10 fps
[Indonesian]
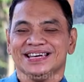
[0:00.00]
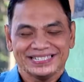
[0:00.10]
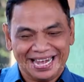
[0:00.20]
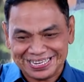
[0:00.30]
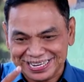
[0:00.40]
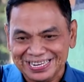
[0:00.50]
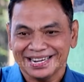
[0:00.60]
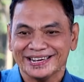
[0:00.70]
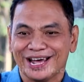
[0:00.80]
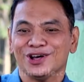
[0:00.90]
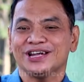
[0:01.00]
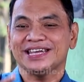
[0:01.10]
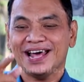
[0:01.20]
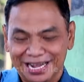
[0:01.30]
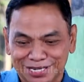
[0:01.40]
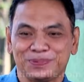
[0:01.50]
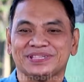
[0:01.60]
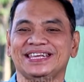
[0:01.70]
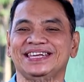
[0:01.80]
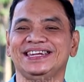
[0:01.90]
Saya seneng kalau kerja kalian
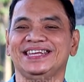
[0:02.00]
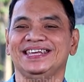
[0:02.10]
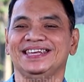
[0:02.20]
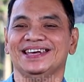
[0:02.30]
seperti ini.